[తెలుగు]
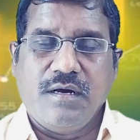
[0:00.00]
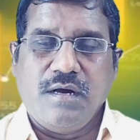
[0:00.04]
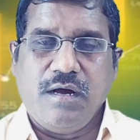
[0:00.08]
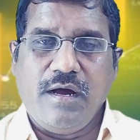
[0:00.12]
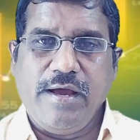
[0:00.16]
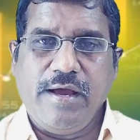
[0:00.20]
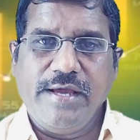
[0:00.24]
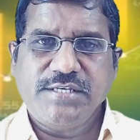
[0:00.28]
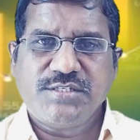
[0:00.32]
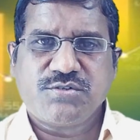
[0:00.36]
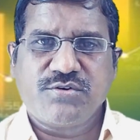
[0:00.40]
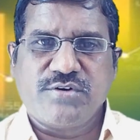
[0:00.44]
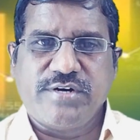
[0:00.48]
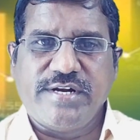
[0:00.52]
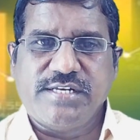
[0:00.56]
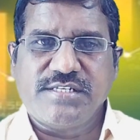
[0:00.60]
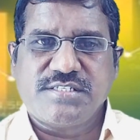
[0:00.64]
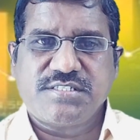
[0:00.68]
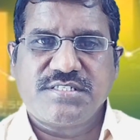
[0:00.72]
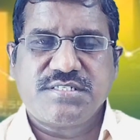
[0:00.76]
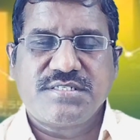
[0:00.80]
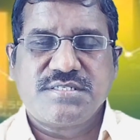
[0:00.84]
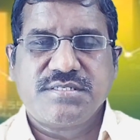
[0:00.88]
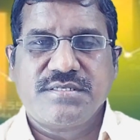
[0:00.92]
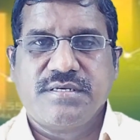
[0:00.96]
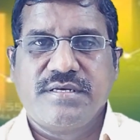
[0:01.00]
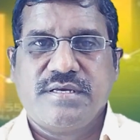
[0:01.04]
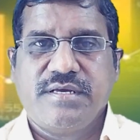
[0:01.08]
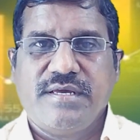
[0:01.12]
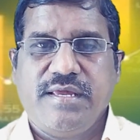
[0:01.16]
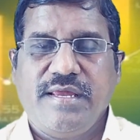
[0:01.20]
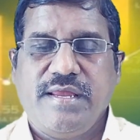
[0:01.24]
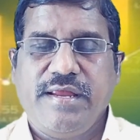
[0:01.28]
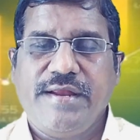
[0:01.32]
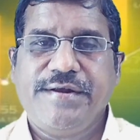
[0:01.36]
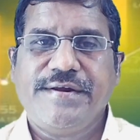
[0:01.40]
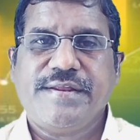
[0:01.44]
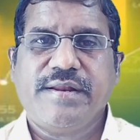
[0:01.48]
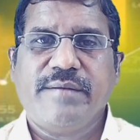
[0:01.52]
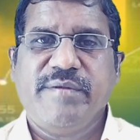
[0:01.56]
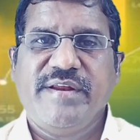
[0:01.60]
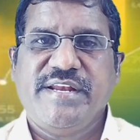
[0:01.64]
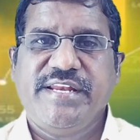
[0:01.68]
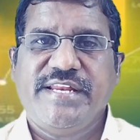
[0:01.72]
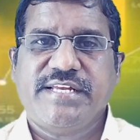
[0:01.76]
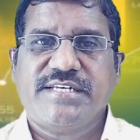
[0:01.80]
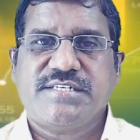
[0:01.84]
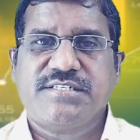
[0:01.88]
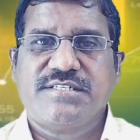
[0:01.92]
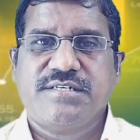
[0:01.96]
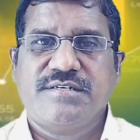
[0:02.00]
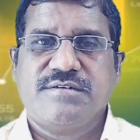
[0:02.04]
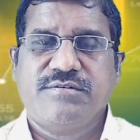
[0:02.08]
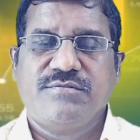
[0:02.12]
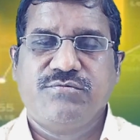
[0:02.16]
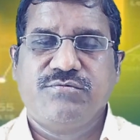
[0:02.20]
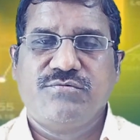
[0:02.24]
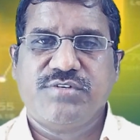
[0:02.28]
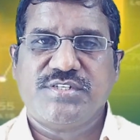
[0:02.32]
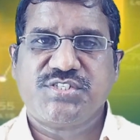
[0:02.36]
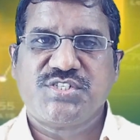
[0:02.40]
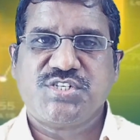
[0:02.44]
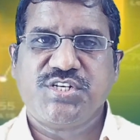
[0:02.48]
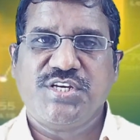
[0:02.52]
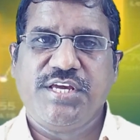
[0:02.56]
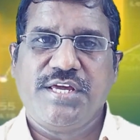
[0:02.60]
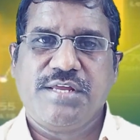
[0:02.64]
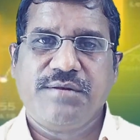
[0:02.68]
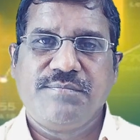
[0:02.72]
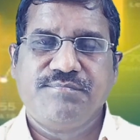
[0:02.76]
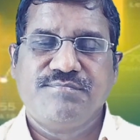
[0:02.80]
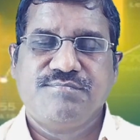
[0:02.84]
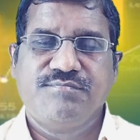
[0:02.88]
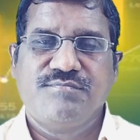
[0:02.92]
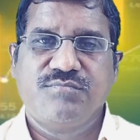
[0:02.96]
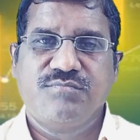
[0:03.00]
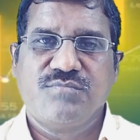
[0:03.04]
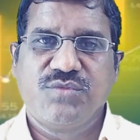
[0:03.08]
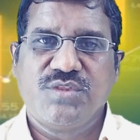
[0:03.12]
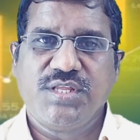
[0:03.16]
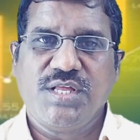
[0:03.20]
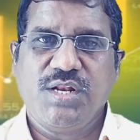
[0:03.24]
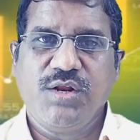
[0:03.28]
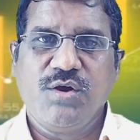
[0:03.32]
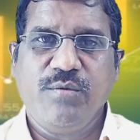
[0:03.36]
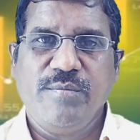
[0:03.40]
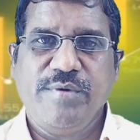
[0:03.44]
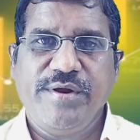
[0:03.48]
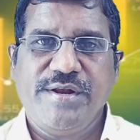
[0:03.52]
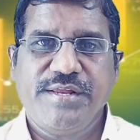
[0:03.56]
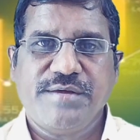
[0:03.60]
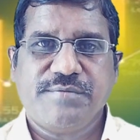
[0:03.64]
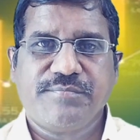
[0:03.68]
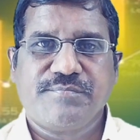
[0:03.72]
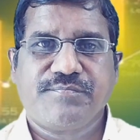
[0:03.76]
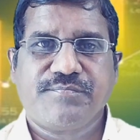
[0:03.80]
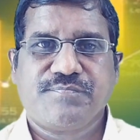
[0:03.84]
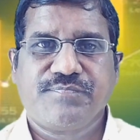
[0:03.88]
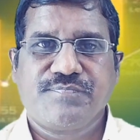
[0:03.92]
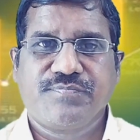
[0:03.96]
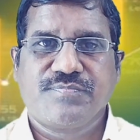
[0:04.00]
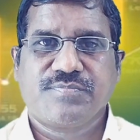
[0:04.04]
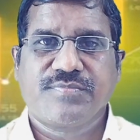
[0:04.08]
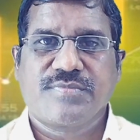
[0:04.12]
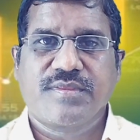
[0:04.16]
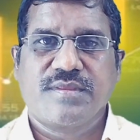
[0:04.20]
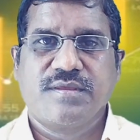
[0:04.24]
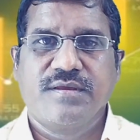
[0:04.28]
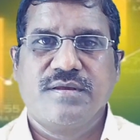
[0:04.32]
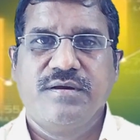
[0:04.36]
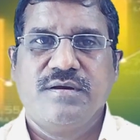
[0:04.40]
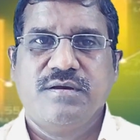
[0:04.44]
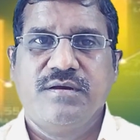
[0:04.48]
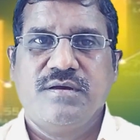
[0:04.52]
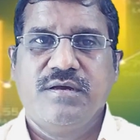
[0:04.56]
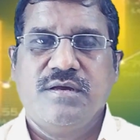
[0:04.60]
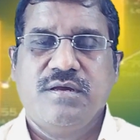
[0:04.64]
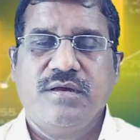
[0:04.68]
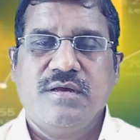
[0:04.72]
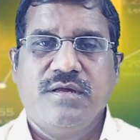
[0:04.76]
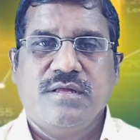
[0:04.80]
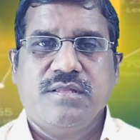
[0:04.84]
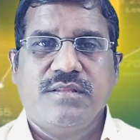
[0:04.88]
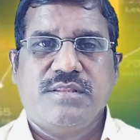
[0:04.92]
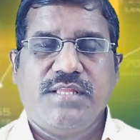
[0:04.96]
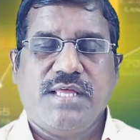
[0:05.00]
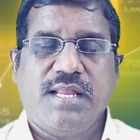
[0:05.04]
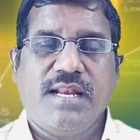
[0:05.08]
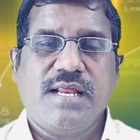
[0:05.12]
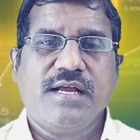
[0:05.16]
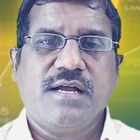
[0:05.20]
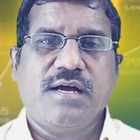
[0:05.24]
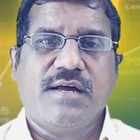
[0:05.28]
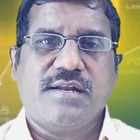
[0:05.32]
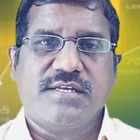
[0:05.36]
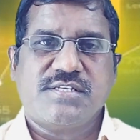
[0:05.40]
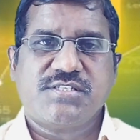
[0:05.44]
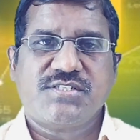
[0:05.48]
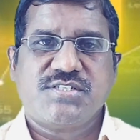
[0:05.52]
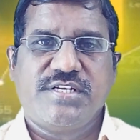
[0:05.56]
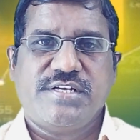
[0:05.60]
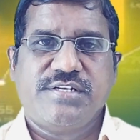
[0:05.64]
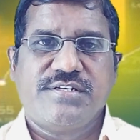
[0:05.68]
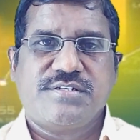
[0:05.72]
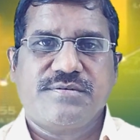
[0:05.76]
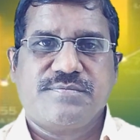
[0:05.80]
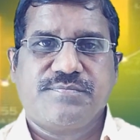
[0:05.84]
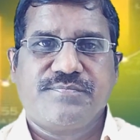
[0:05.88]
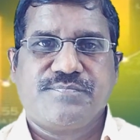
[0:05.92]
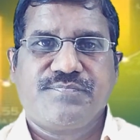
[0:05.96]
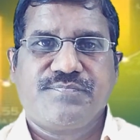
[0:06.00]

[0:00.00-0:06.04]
హాయ్ స్టూడెంట్స్ ఇంటర్మీడియట్ ఫస్ట్ ఇయర్ తెలుగు మీడియం తెలంగాణ స్టేట్